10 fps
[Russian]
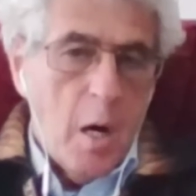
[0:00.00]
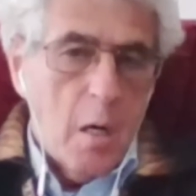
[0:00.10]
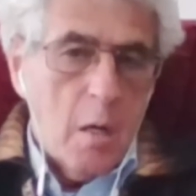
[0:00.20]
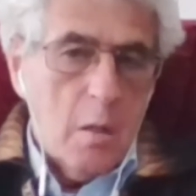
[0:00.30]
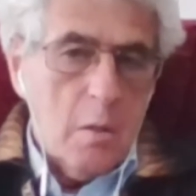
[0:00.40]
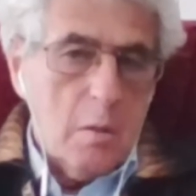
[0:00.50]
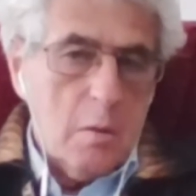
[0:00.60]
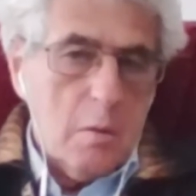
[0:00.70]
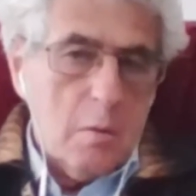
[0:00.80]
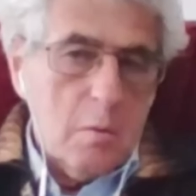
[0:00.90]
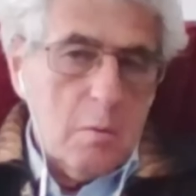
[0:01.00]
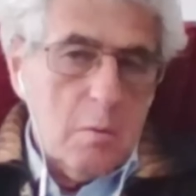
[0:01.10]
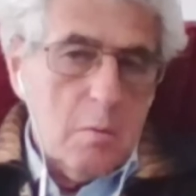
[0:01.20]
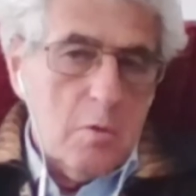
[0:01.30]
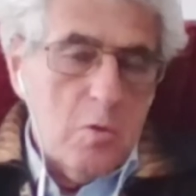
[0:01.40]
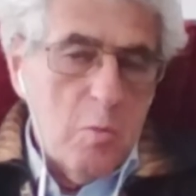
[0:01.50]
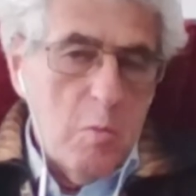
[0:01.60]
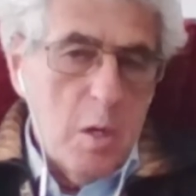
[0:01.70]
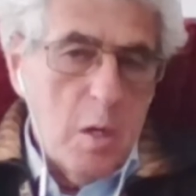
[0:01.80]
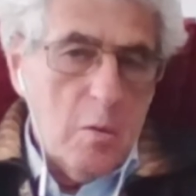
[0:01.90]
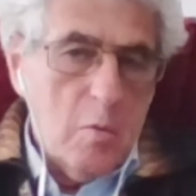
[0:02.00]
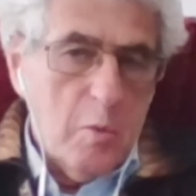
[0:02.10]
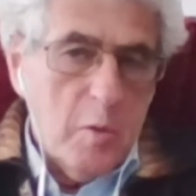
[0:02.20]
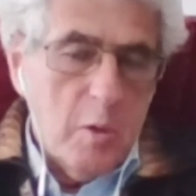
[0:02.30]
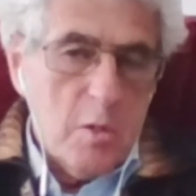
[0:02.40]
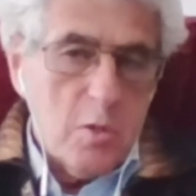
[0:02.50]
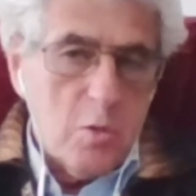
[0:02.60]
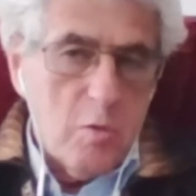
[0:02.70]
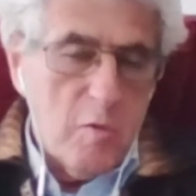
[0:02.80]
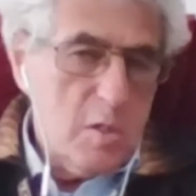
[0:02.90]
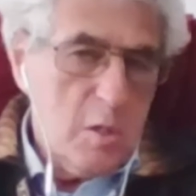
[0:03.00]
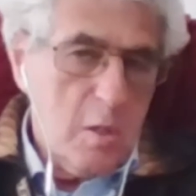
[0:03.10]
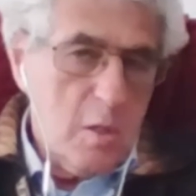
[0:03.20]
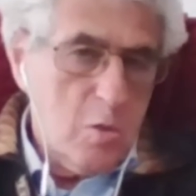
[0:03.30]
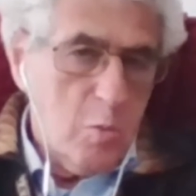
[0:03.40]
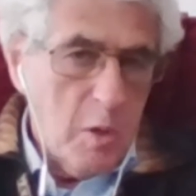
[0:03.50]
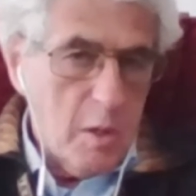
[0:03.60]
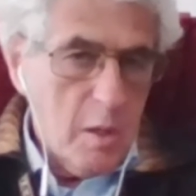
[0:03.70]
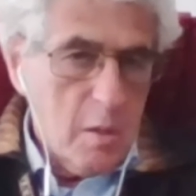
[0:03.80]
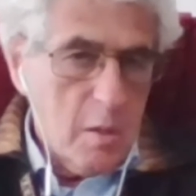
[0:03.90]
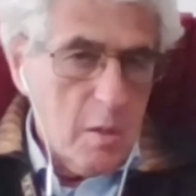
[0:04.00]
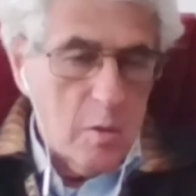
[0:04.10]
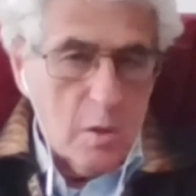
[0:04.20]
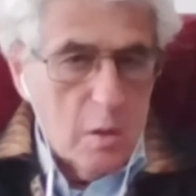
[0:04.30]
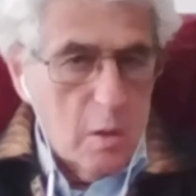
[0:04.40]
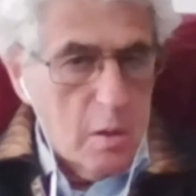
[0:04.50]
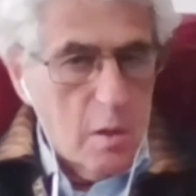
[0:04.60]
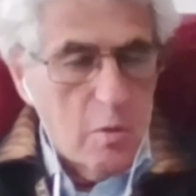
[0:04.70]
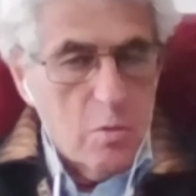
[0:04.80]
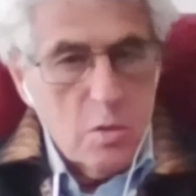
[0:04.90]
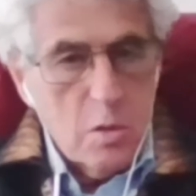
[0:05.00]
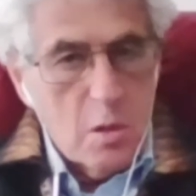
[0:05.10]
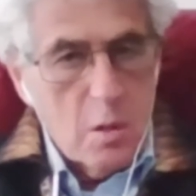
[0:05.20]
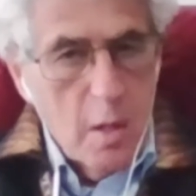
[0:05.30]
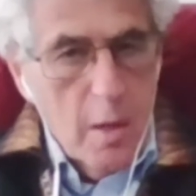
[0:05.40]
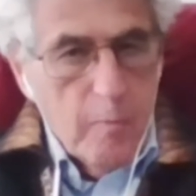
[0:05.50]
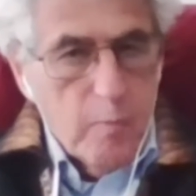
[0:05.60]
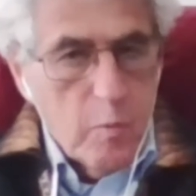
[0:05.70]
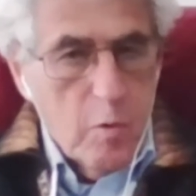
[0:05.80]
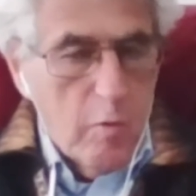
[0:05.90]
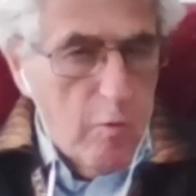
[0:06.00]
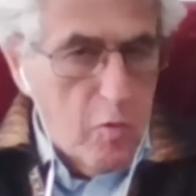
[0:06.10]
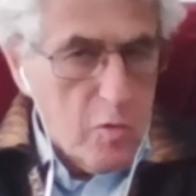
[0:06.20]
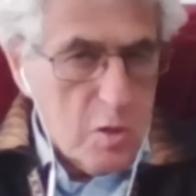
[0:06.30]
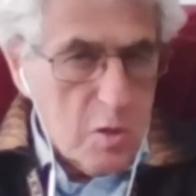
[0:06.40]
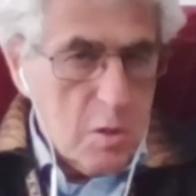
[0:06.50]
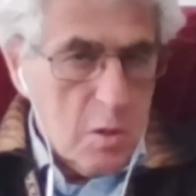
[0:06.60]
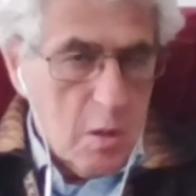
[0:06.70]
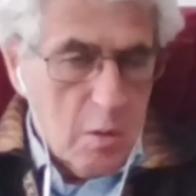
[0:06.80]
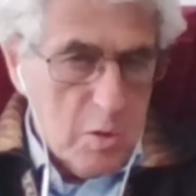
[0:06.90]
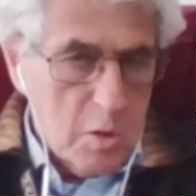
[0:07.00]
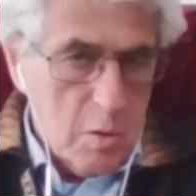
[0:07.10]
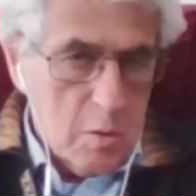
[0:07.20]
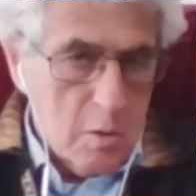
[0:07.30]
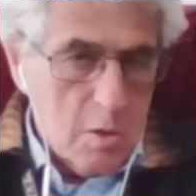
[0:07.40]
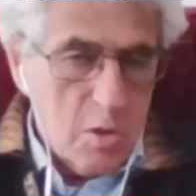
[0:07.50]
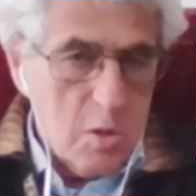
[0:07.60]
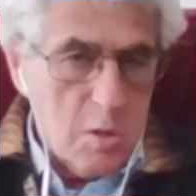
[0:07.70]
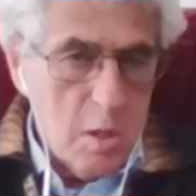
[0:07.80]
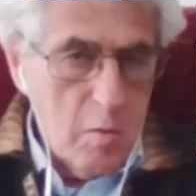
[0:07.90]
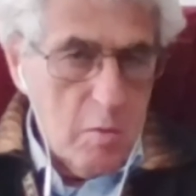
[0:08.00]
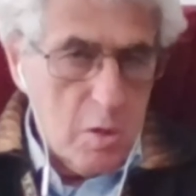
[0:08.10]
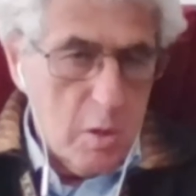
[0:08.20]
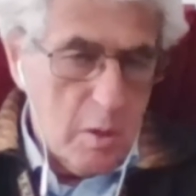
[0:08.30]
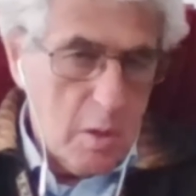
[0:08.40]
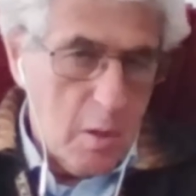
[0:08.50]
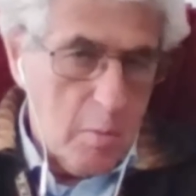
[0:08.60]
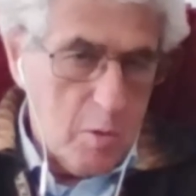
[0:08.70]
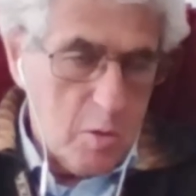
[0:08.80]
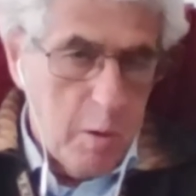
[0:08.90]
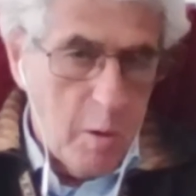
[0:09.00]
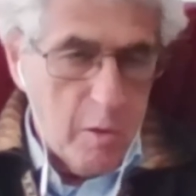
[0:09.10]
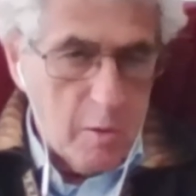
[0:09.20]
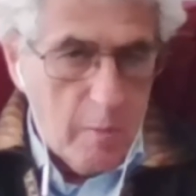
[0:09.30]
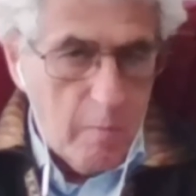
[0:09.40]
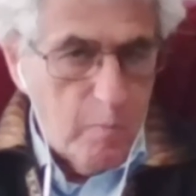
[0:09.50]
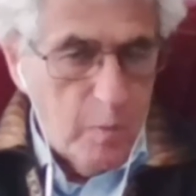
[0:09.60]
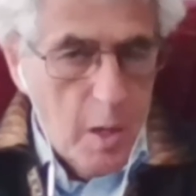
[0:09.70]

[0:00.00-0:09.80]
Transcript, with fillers: А э, тюрьма, ну, вы понимаете, что 20 лет, что 5 лет, но она не для людей моего возраста. Я вообще достаточно здоровый человек, я просто попал там.